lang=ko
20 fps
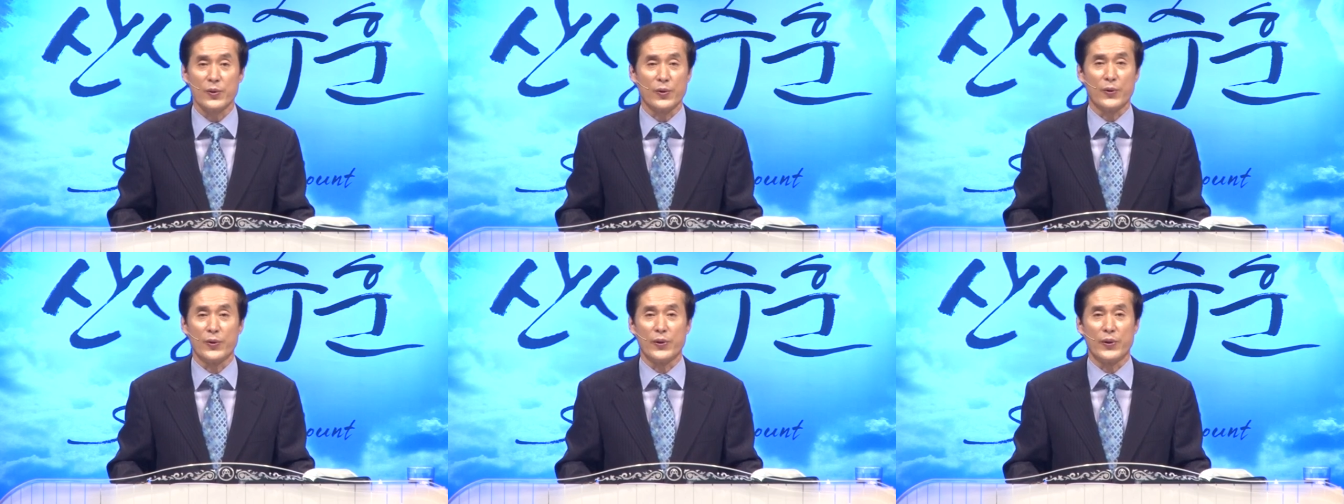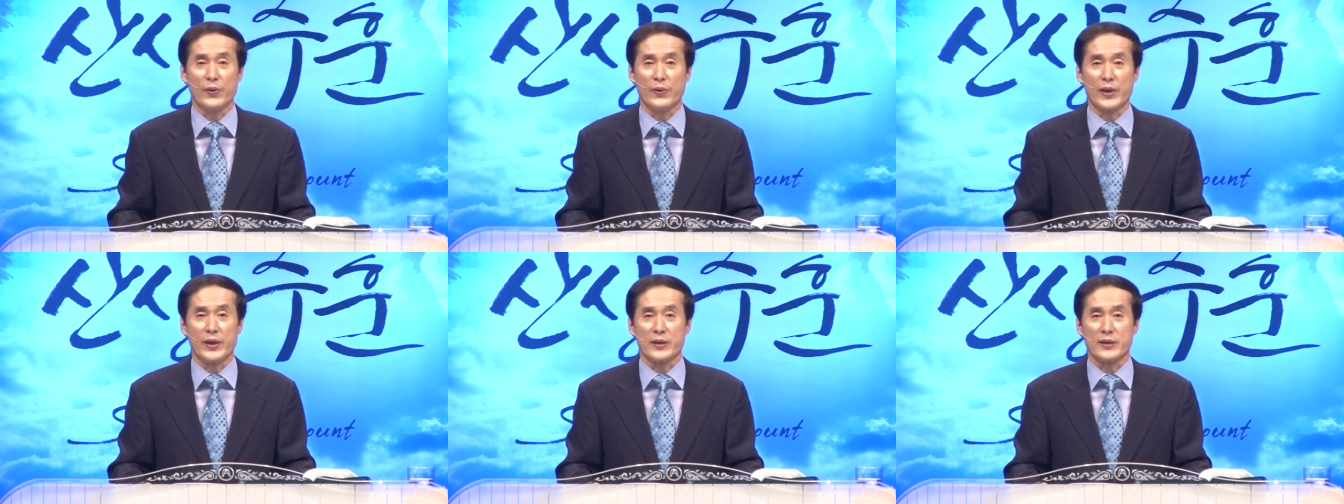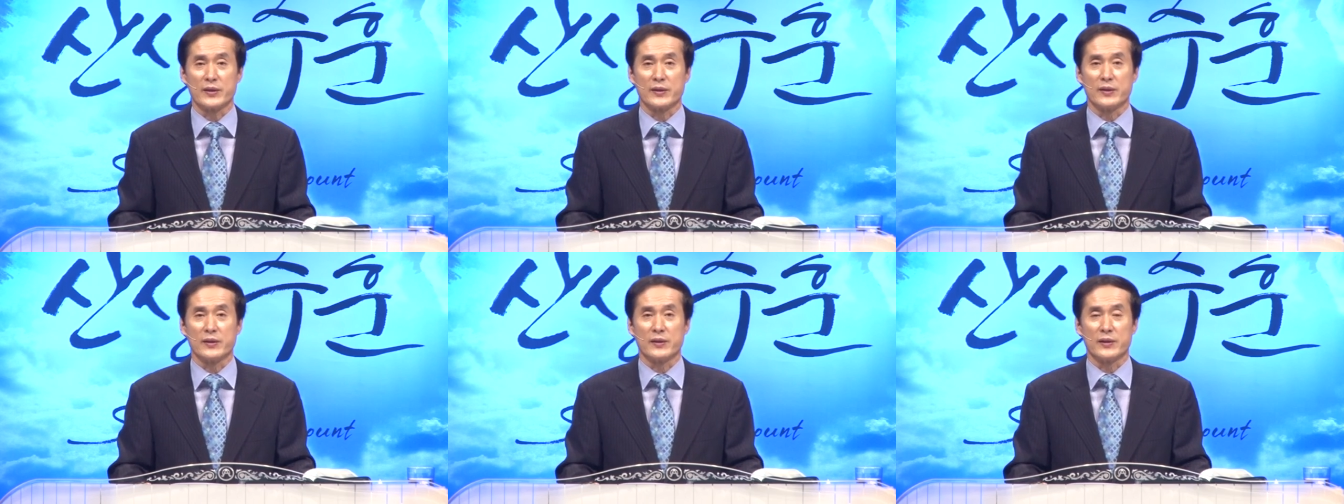교회
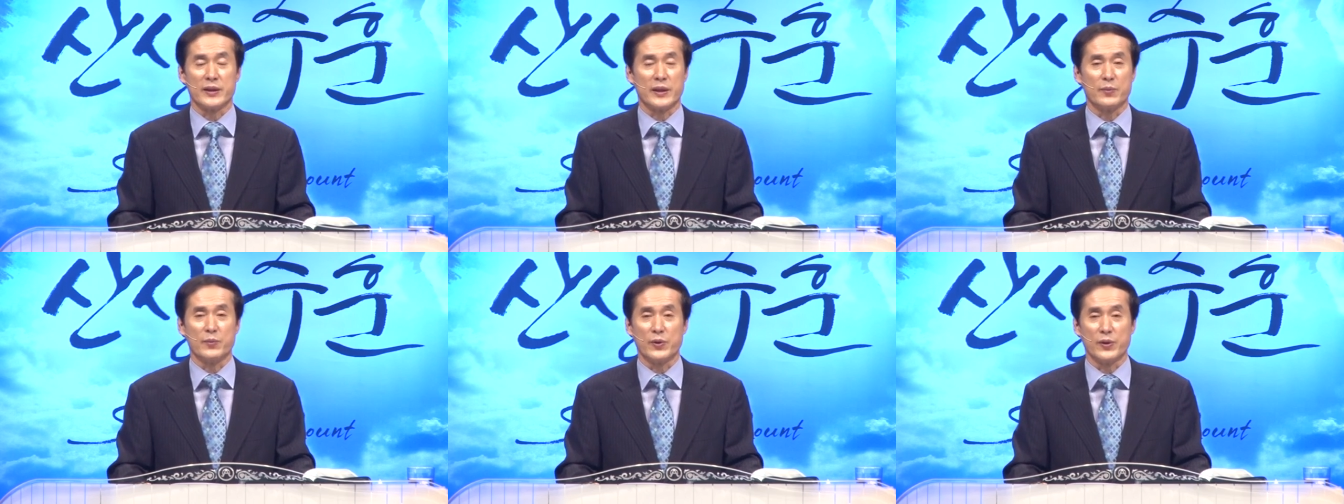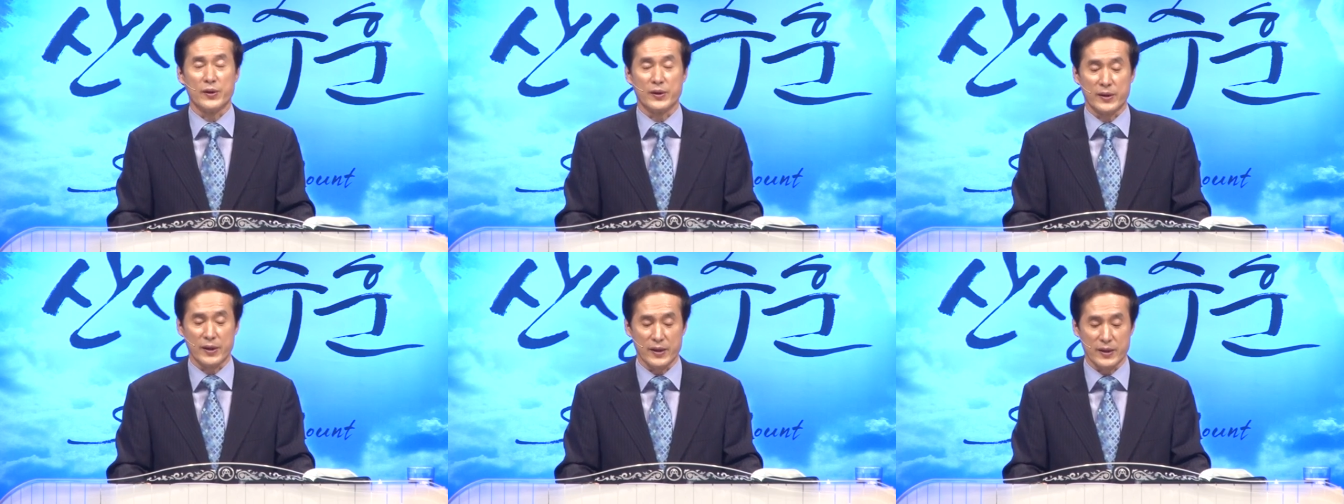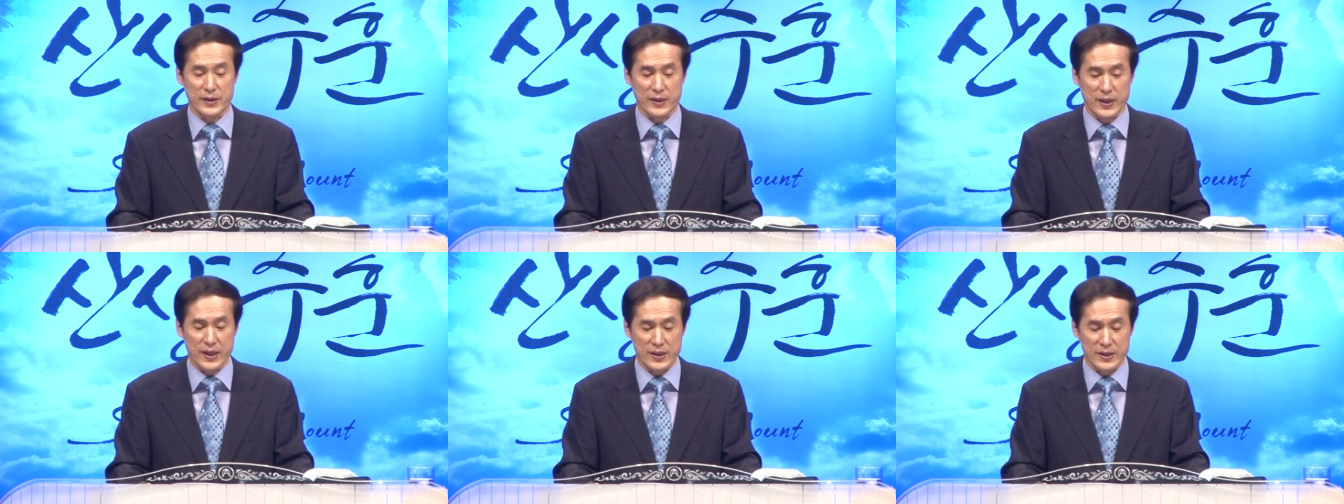와서 제물을
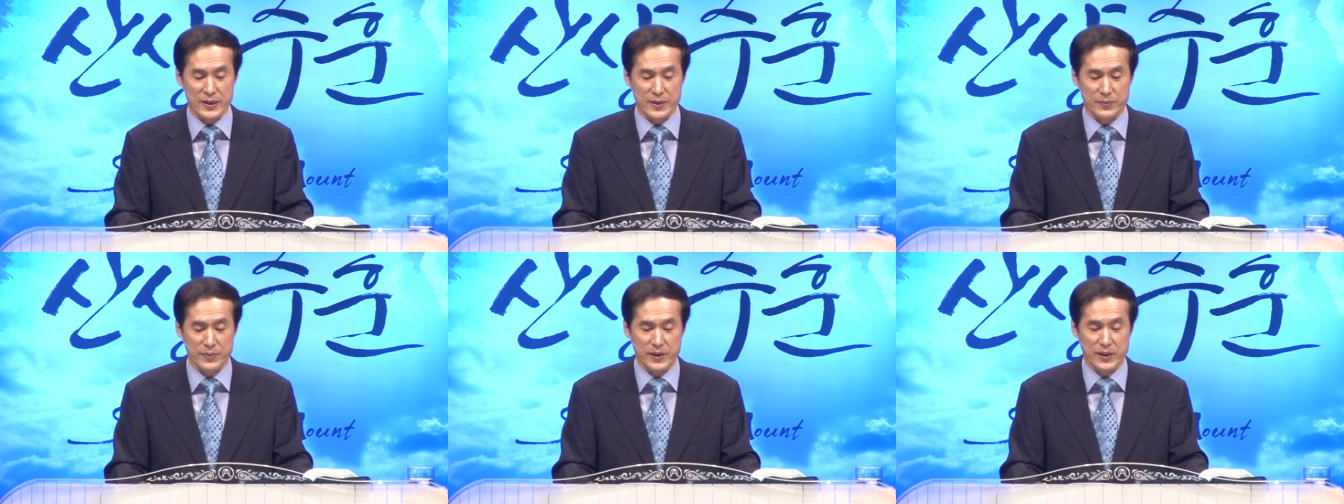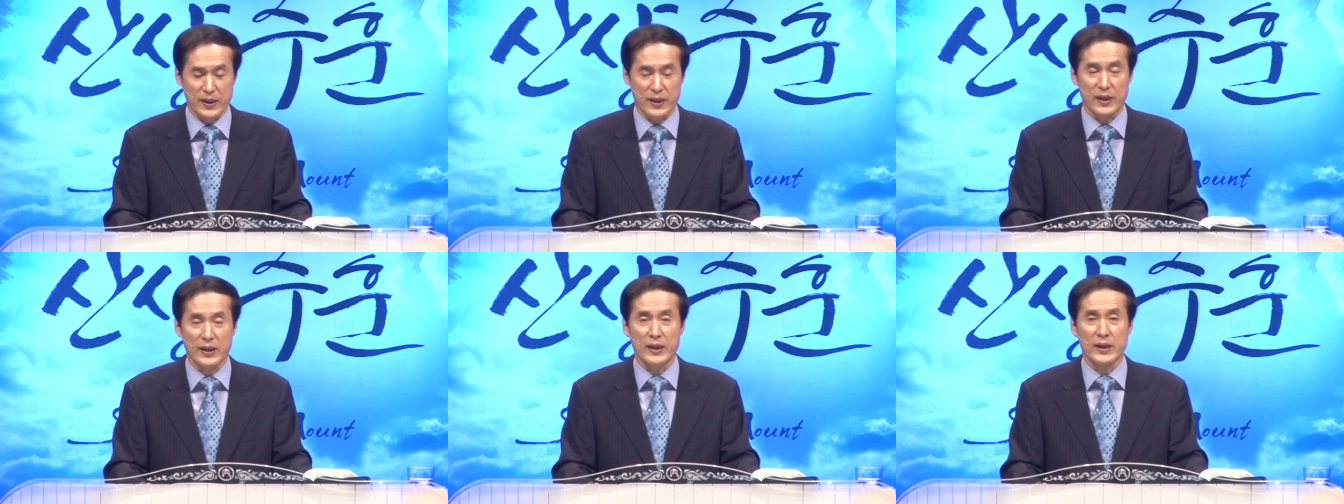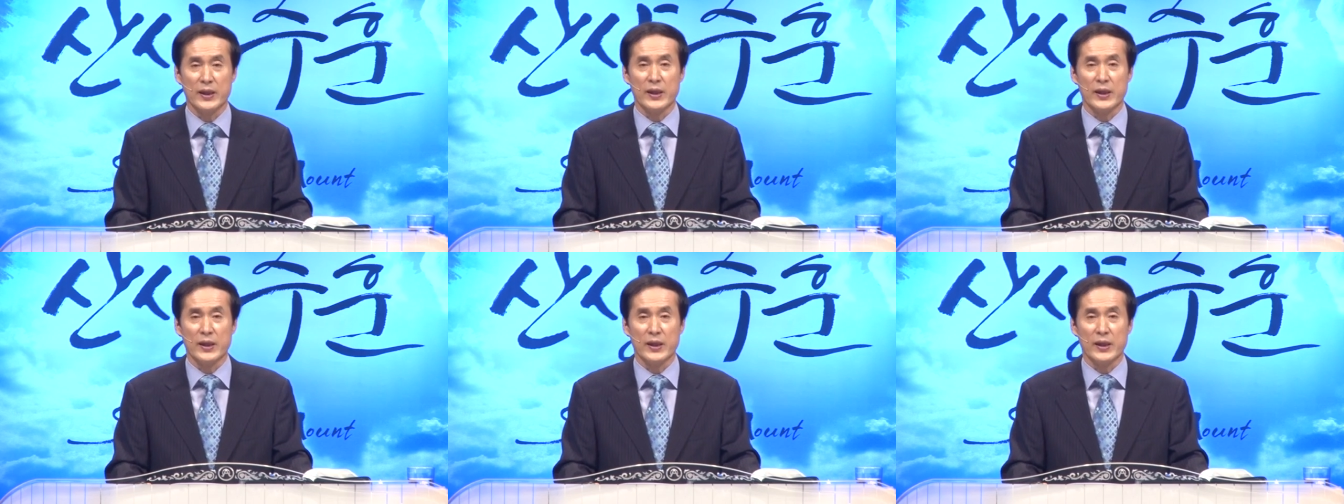드리지는 않습니다.